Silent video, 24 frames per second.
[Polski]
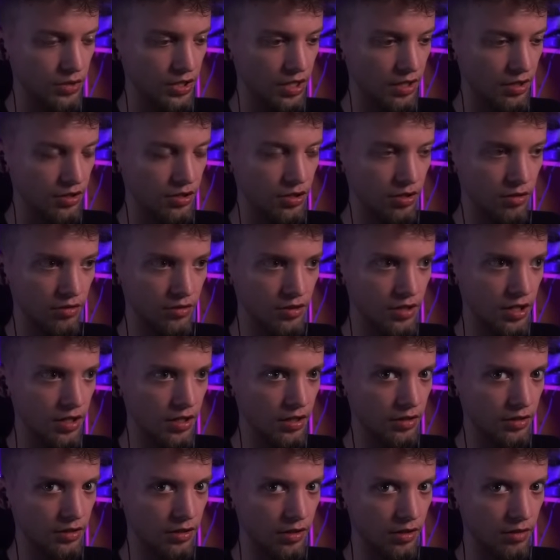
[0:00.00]
Pierdzielony
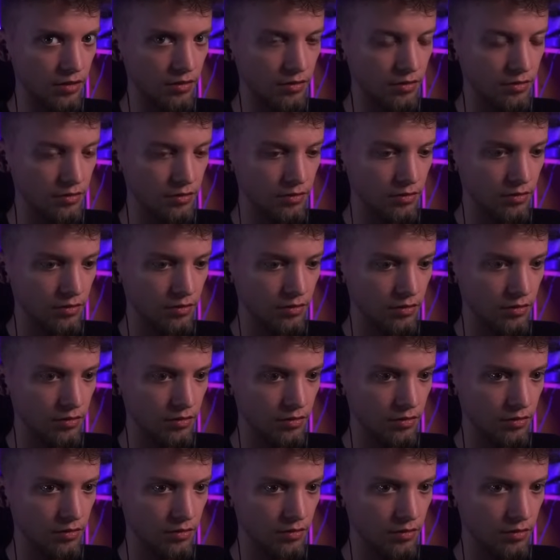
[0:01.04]
angler. Bo
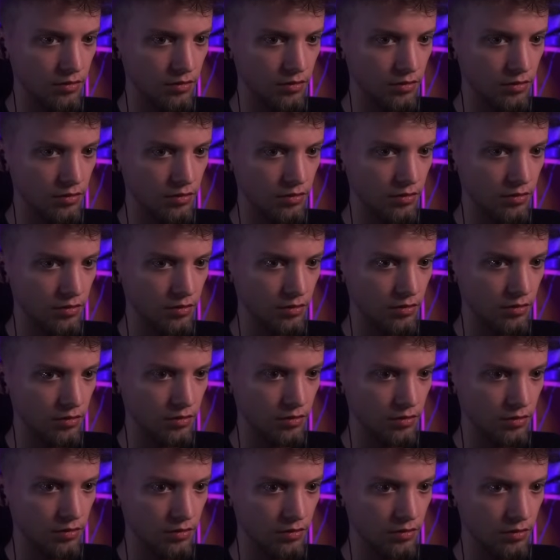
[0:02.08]
no
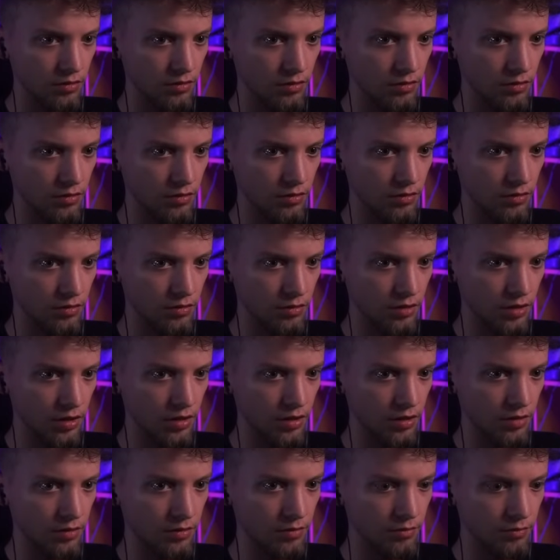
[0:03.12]
to zwykły angler, tak?
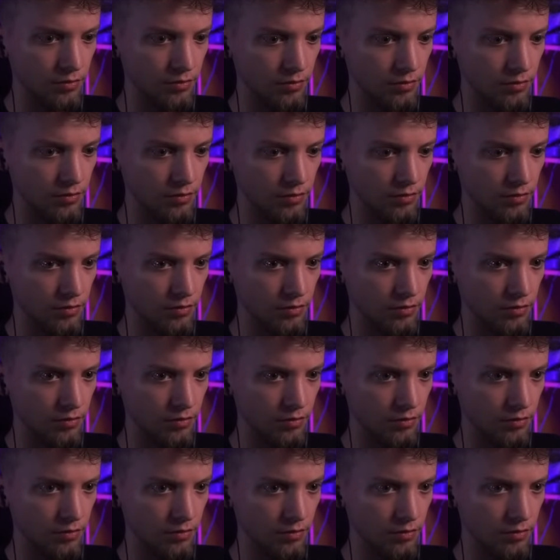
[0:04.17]
Tak.
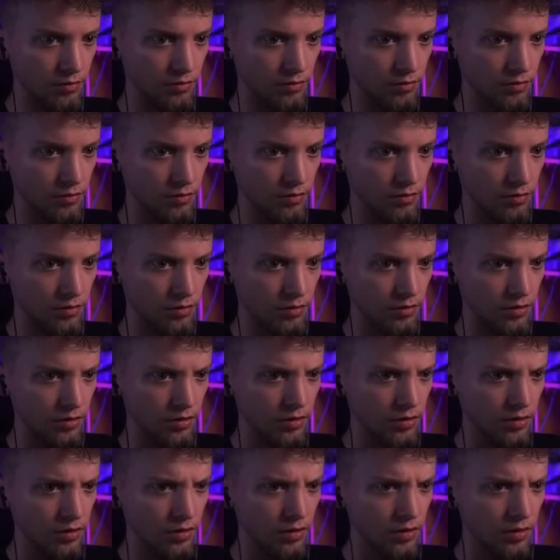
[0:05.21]
Ale tamten
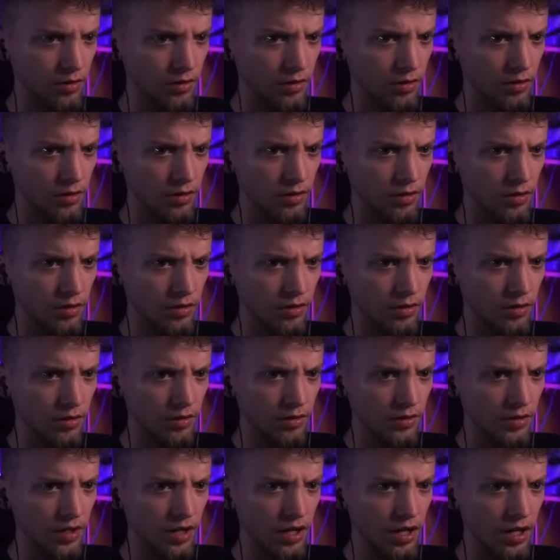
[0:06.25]
te nie był kolorowy,
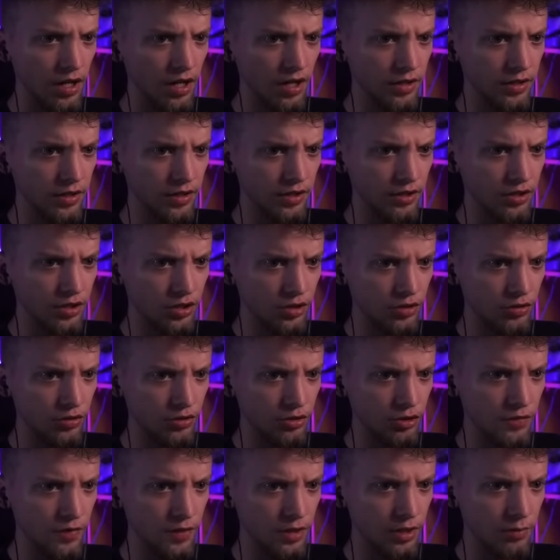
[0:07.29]
tamten Ta, też był taki jeszcze zwykły. kuźwa